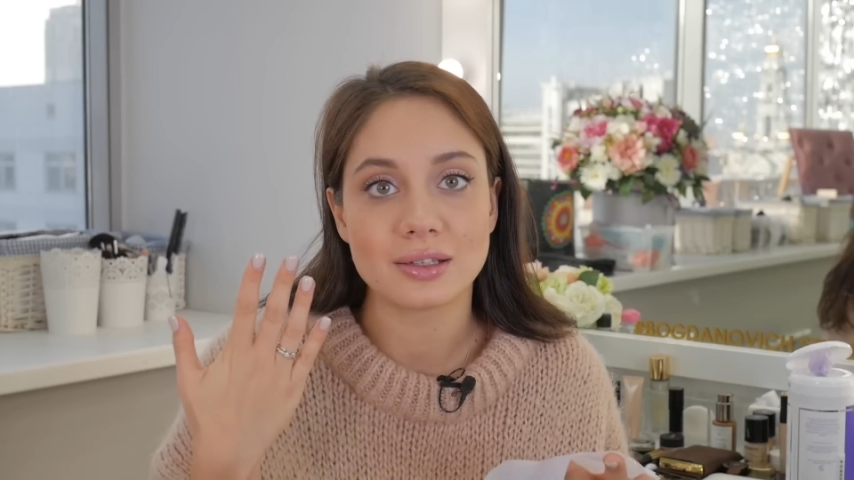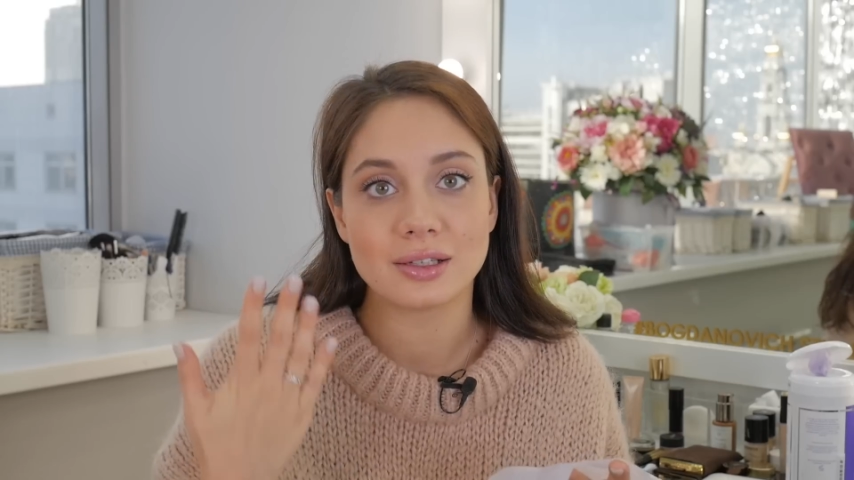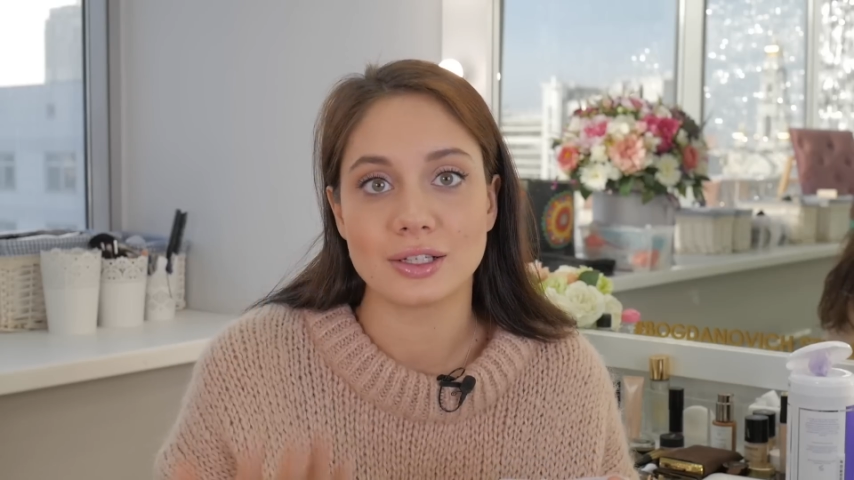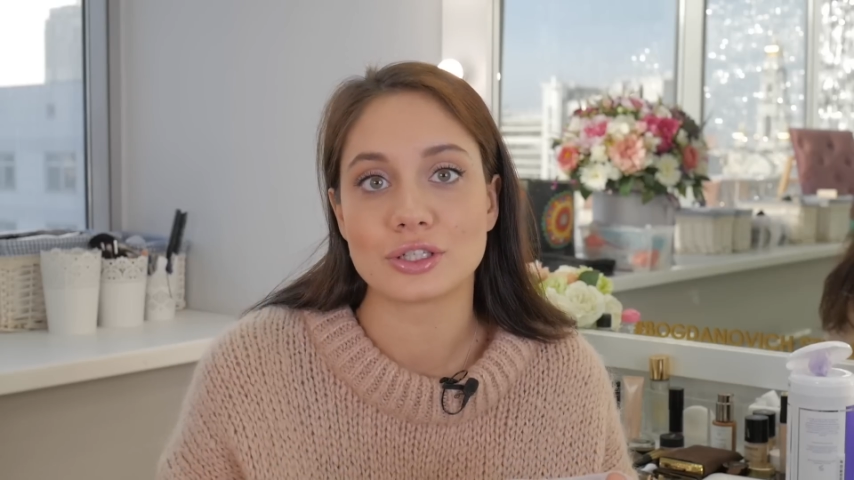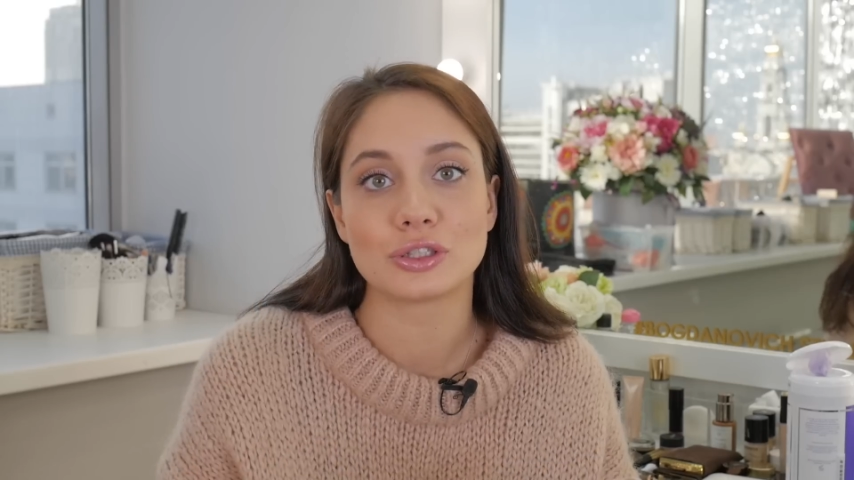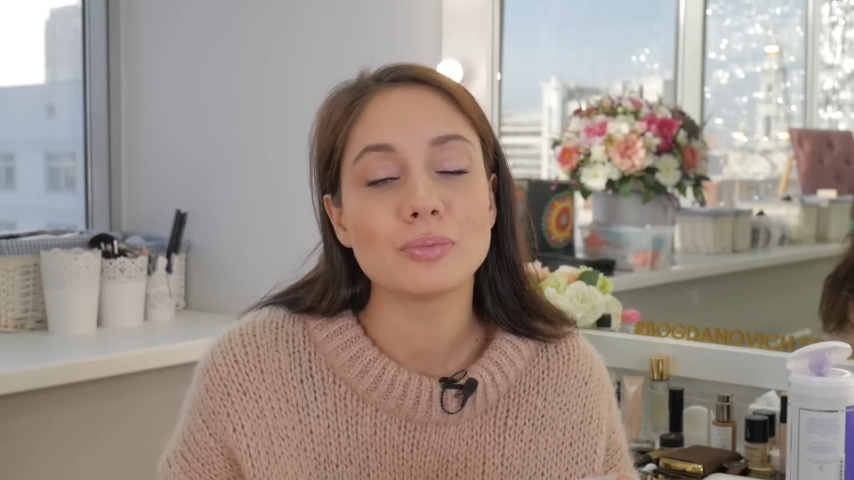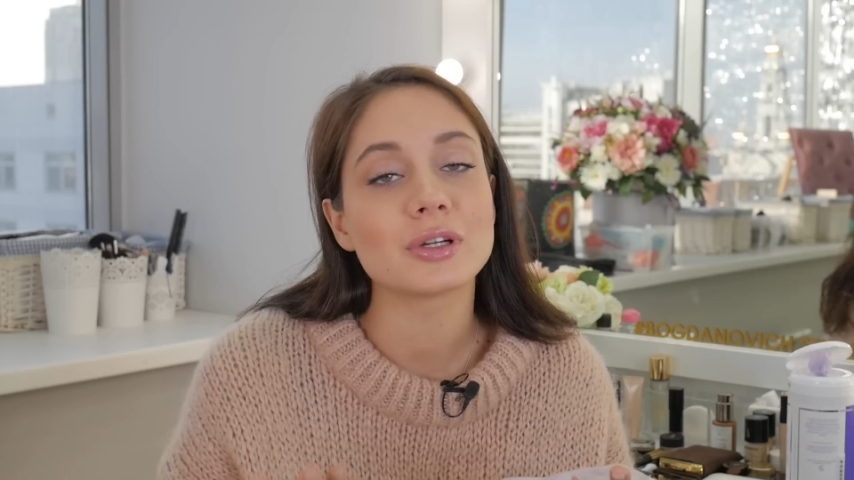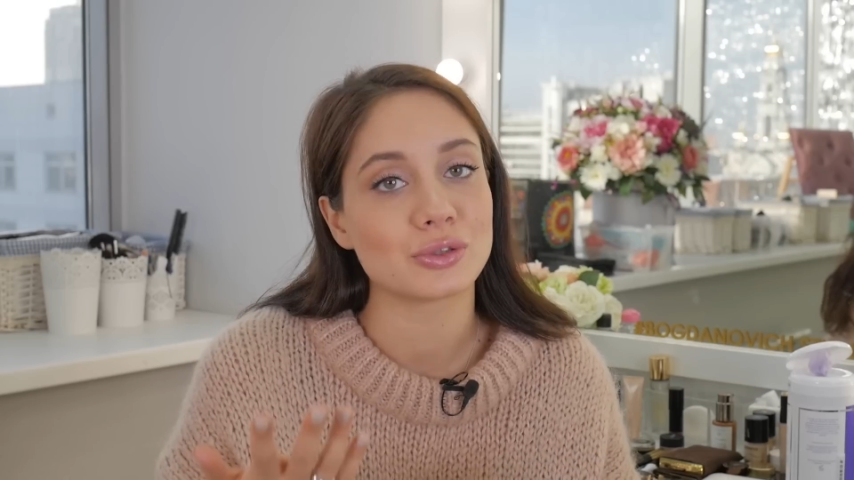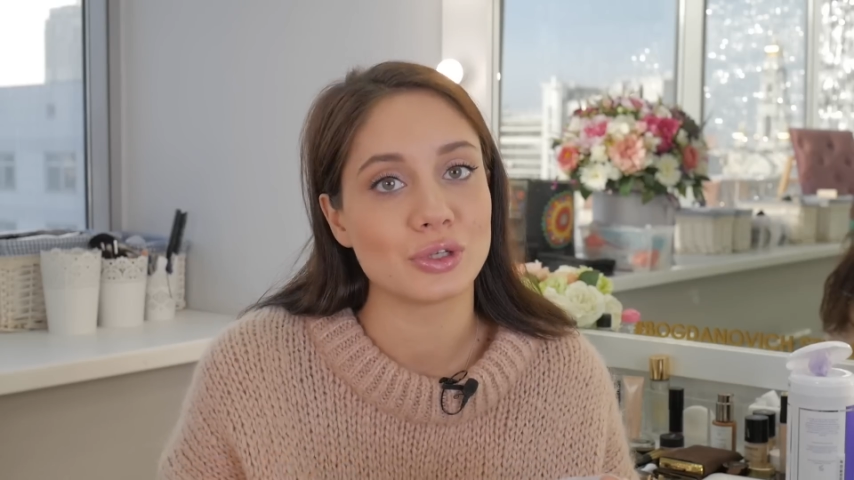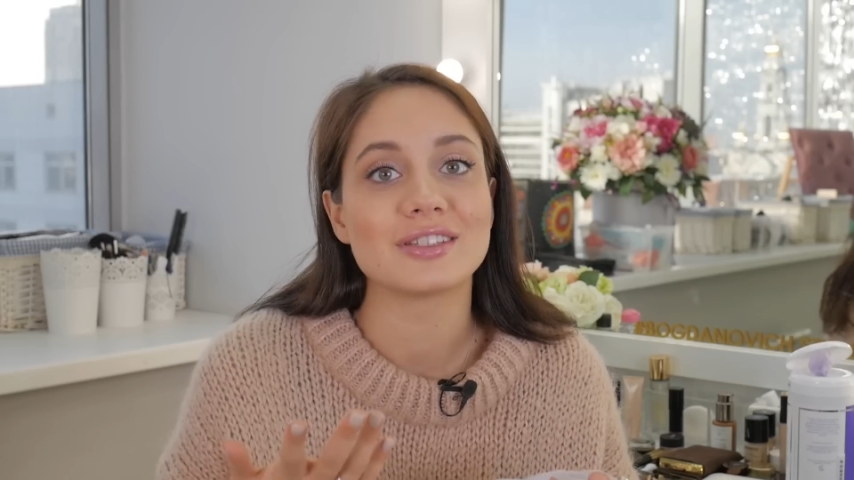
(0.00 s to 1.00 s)
а, что
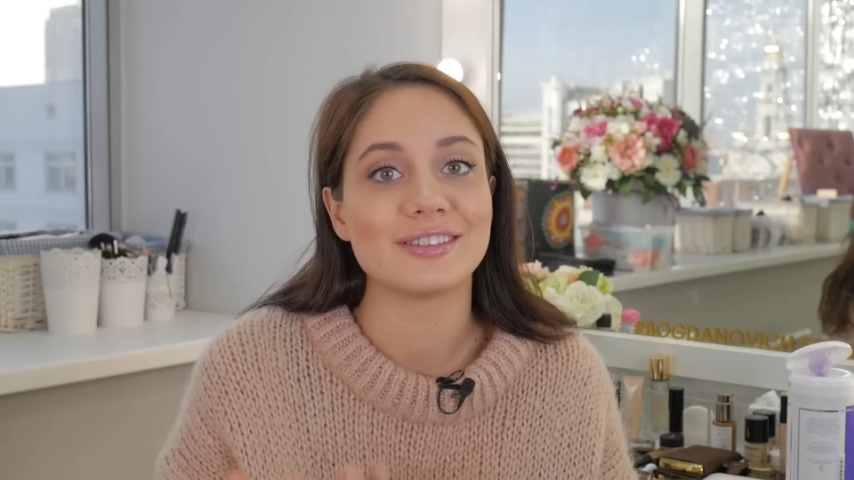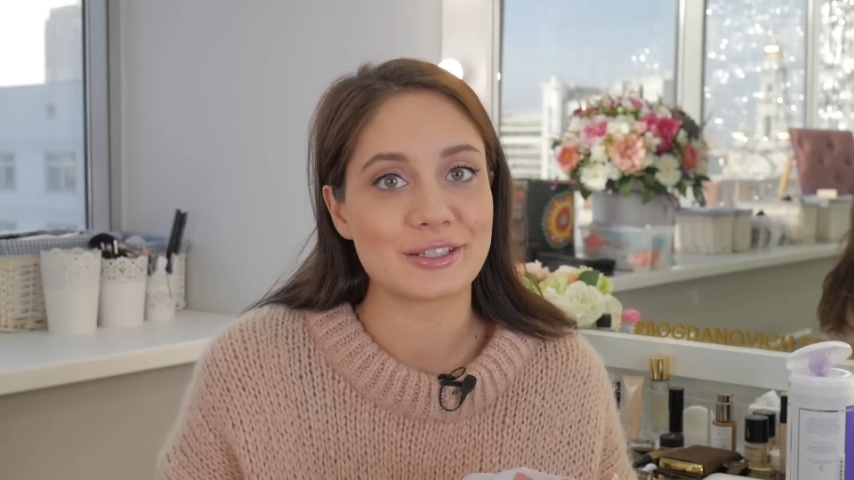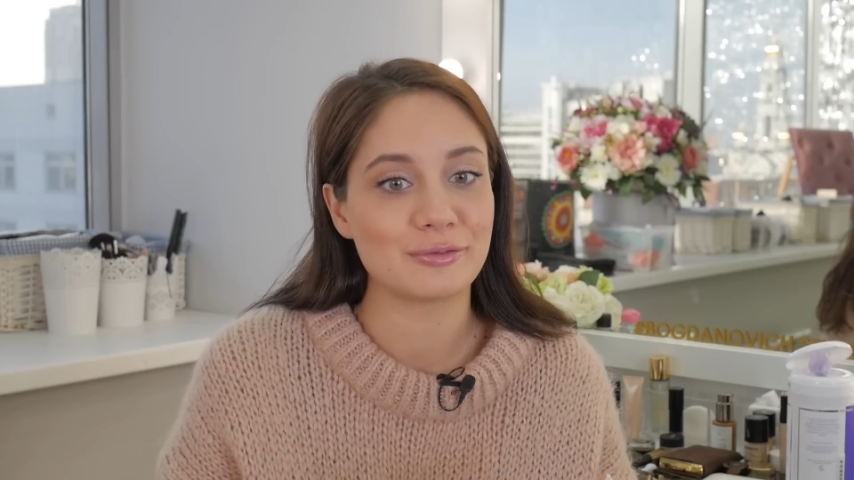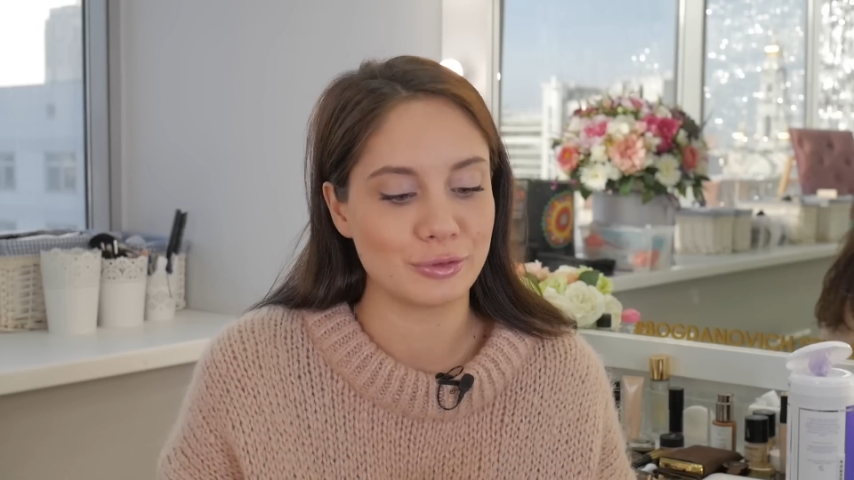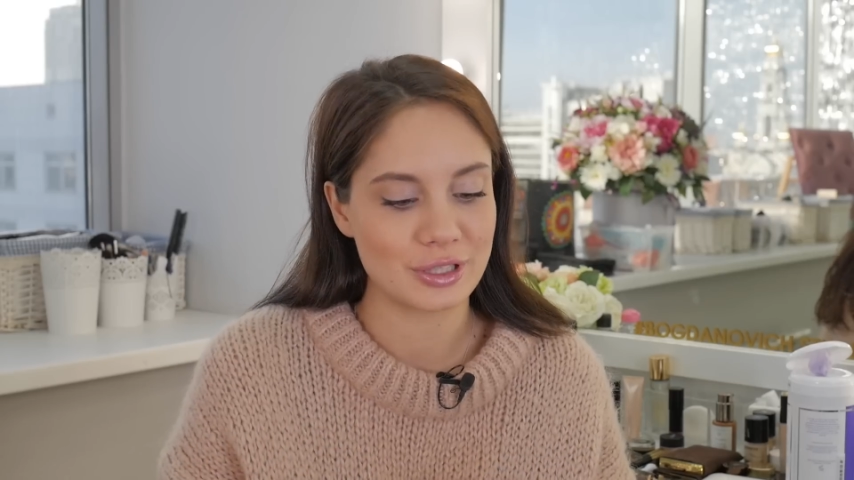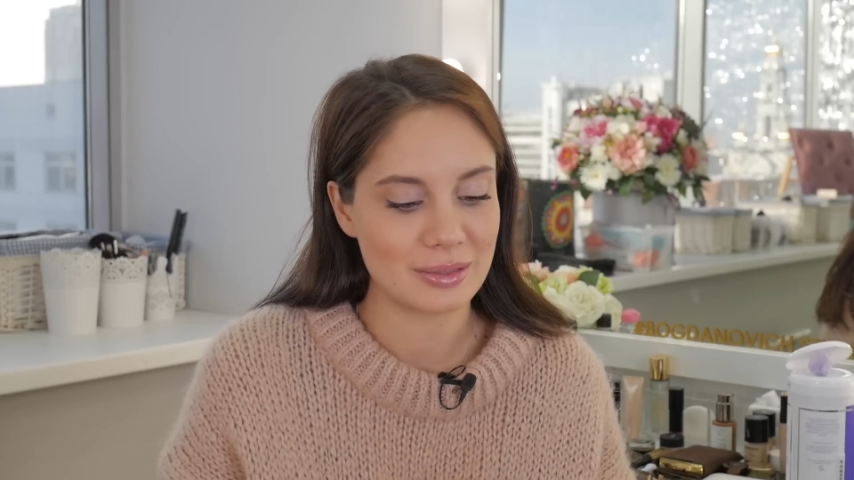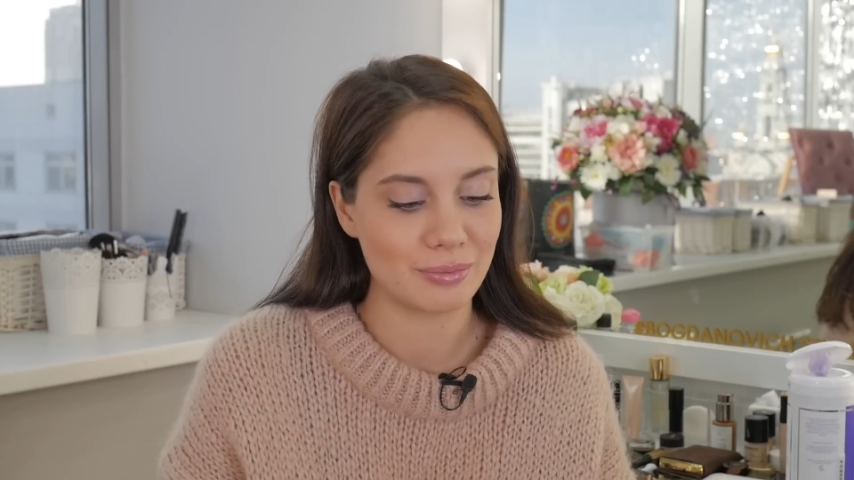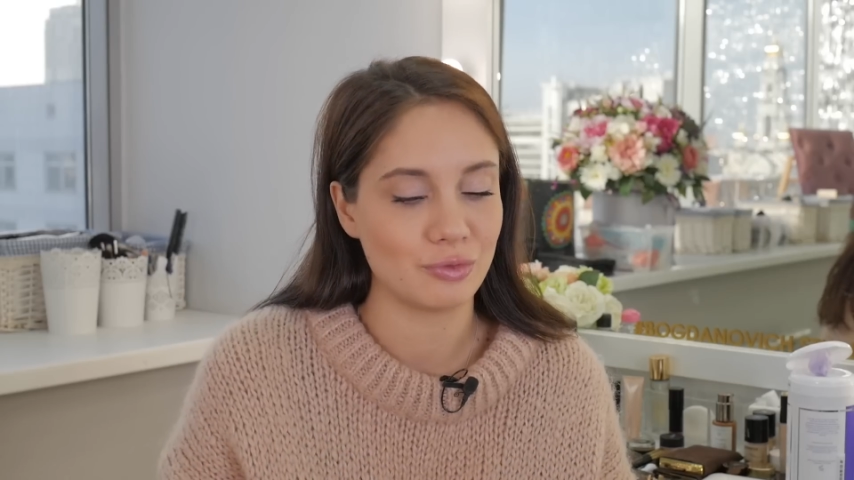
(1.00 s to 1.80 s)
происходит с вашим ворсом?